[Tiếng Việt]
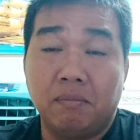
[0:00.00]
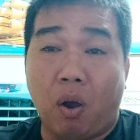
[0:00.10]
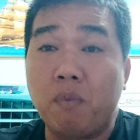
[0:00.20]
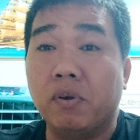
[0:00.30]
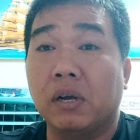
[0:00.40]

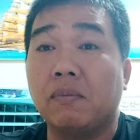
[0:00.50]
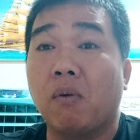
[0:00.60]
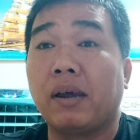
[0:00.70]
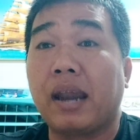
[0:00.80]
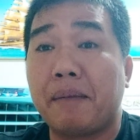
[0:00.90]
mỗi người có
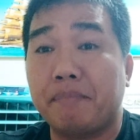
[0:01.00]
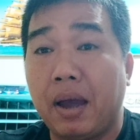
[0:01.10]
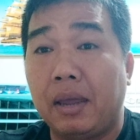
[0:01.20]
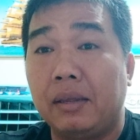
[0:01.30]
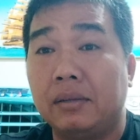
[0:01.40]
một cái đam
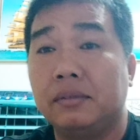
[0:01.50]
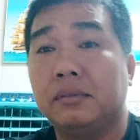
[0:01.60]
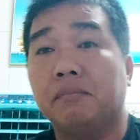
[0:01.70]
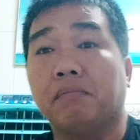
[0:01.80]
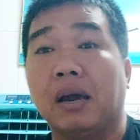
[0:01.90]
mê
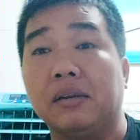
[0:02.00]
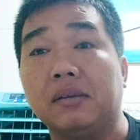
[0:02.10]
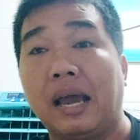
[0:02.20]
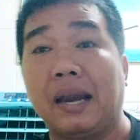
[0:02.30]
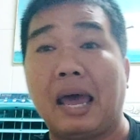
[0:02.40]

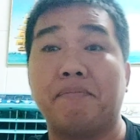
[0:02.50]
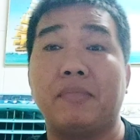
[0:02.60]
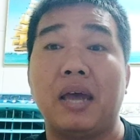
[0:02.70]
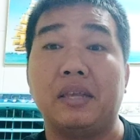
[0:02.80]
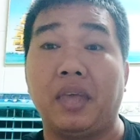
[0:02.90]
mình là đam
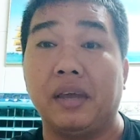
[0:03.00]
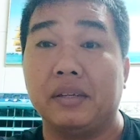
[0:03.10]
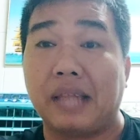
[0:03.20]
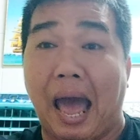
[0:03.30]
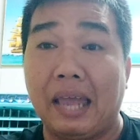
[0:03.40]
mê
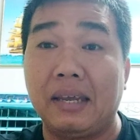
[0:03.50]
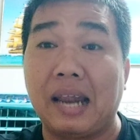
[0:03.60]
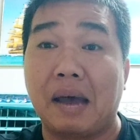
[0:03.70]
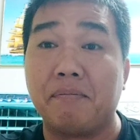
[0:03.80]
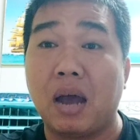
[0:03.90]
truyền tải cái
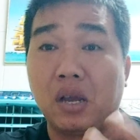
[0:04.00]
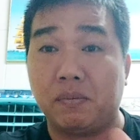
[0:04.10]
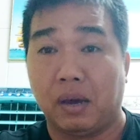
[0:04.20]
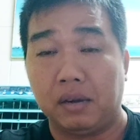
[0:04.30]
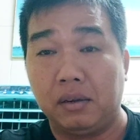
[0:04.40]
đam mê của
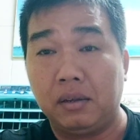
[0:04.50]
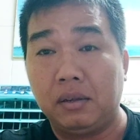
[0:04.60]
mình